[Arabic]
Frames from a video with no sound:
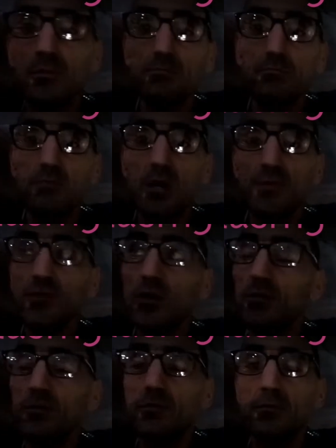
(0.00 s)
مام طون
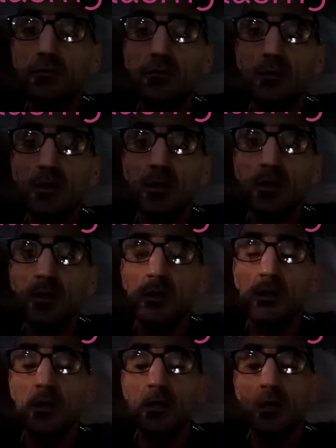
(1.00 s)

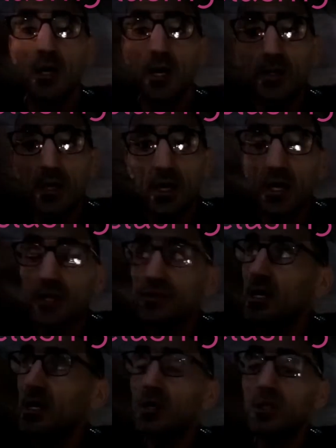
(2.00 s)
حنا راه عندنا
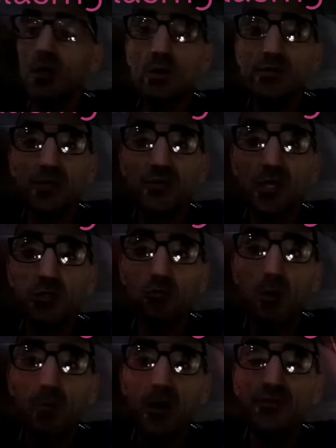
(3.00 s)
قنوات نتصلوا
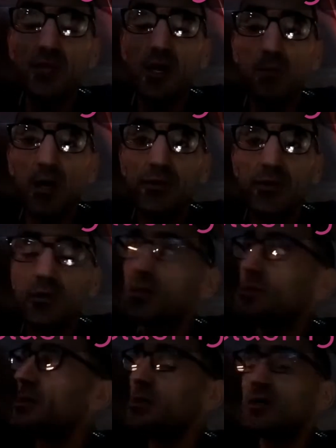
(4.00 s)
مع بعضنا بعض
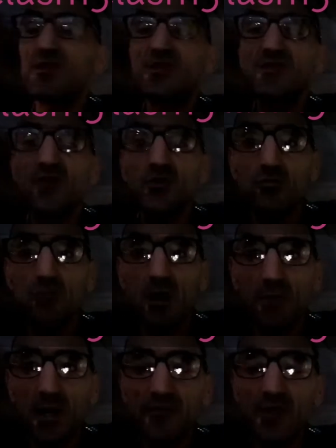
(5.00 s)
نستفادوا مع
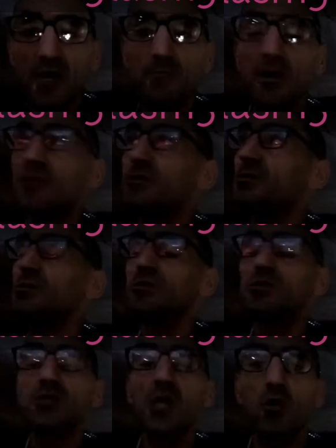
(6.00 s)
بعضنا بعض
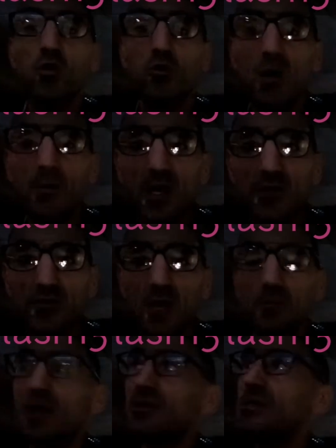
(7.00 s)
نشتركوا مع بعضنا
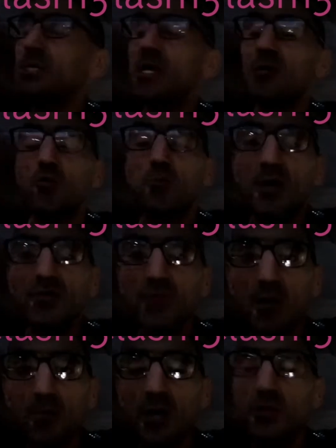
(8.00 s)
بعض نساعدوا
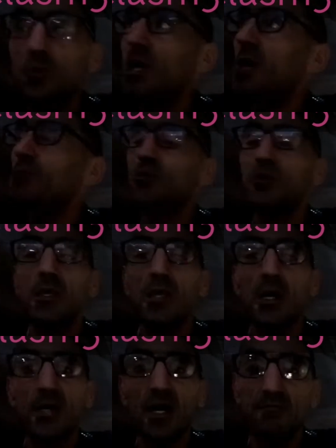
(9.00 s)
بعضنا بعض والحمد
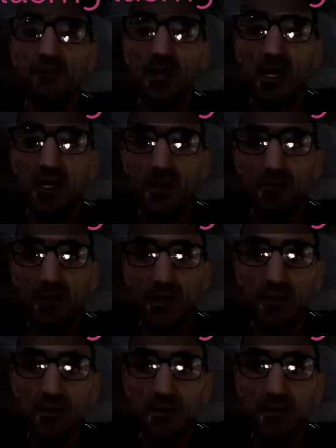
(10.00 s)
لله يا رب العالمين